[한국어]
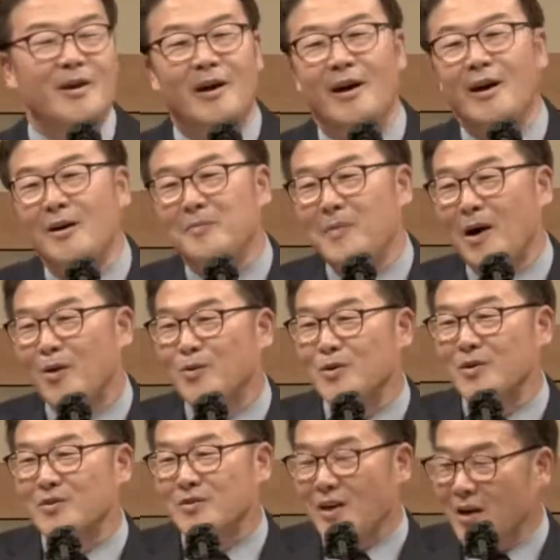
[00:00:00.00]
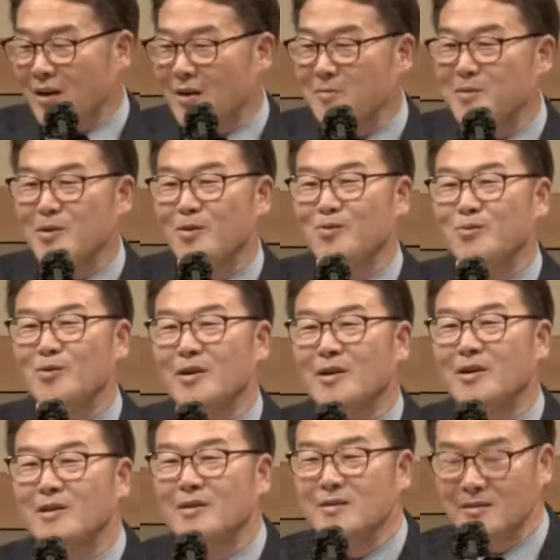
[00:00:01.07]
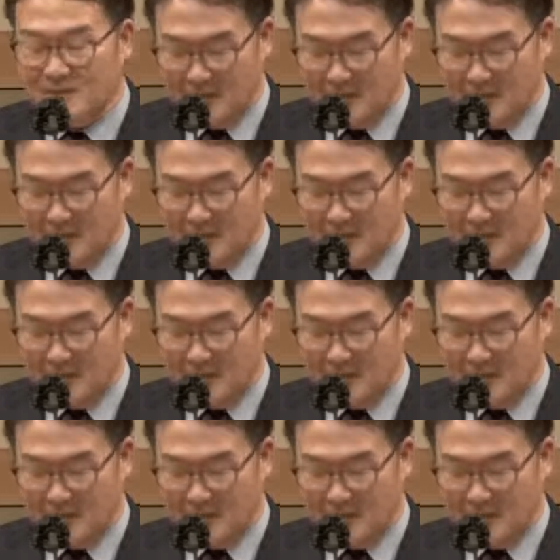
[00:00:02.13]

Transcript: 아, 바울이 사람이었구나.